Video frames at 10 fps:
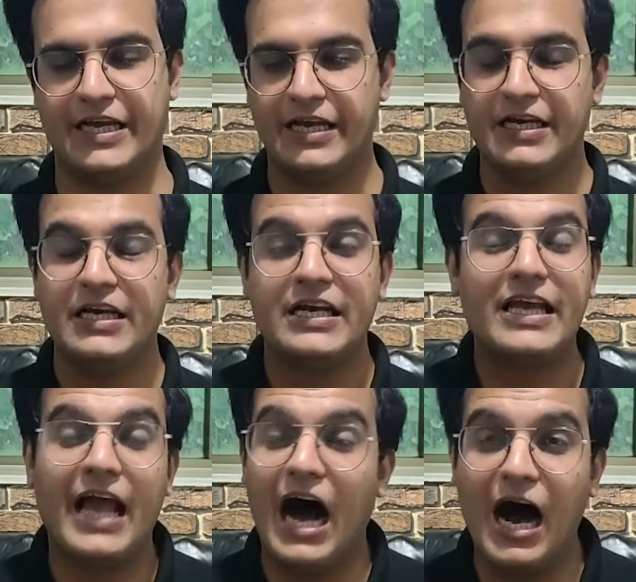ये
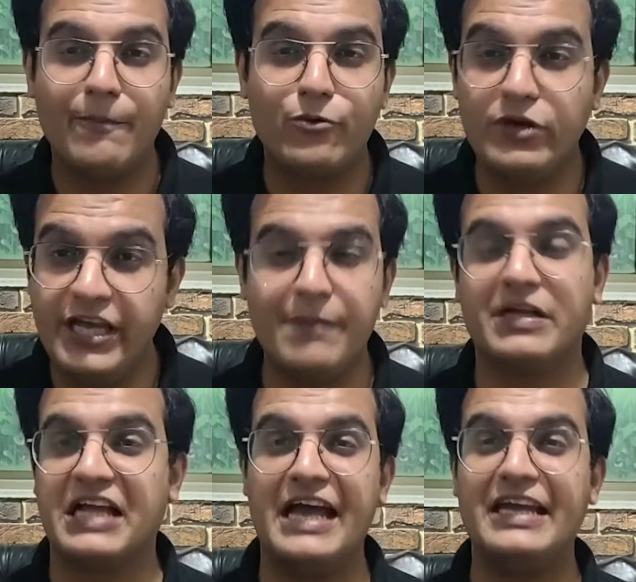कि आपको ये
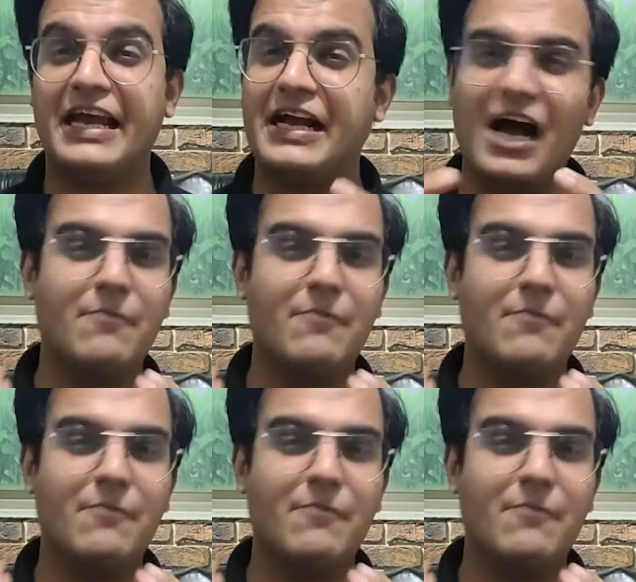बताएं कि